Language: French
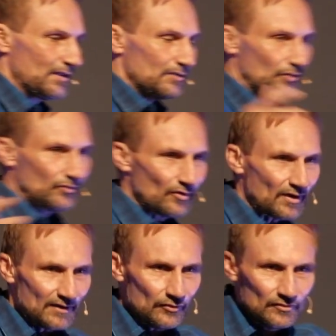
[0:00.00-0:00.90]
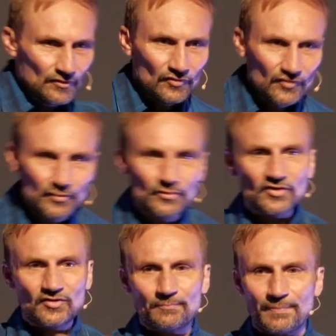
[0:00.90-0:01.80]
tu seras une
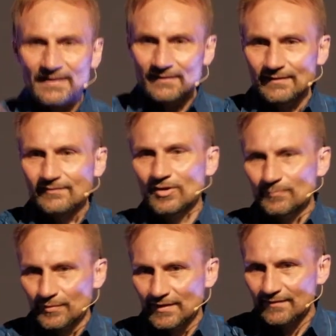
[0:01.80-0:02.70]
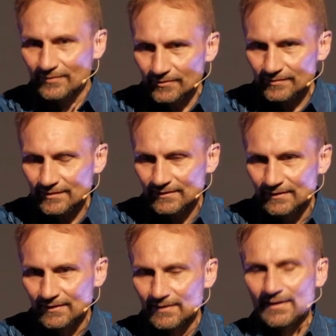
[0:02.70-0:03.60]
source de bénédiction pour les autres,
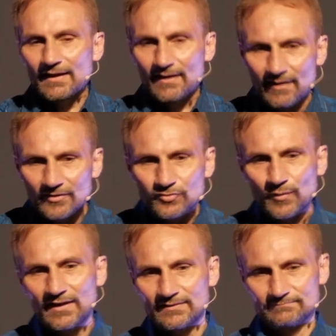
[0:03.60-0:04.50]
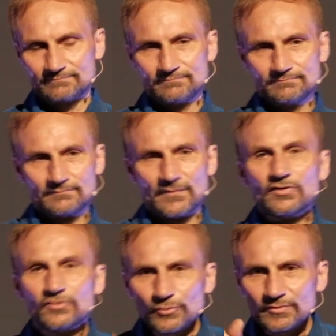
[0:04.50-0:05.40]
et en toi,
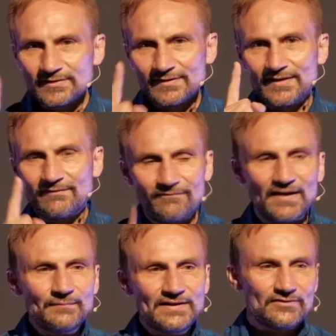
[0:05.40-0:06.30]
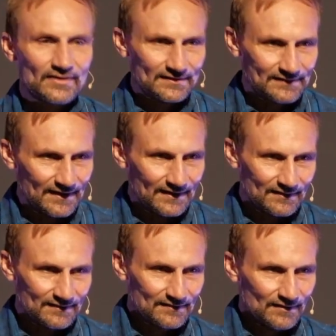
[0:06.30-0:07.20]
toutes les familles de la
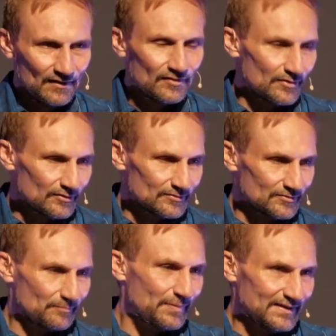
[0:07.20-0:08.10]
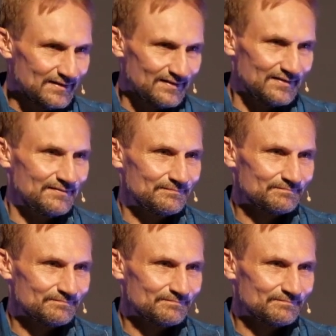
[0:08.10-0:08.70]
terre seront bénies.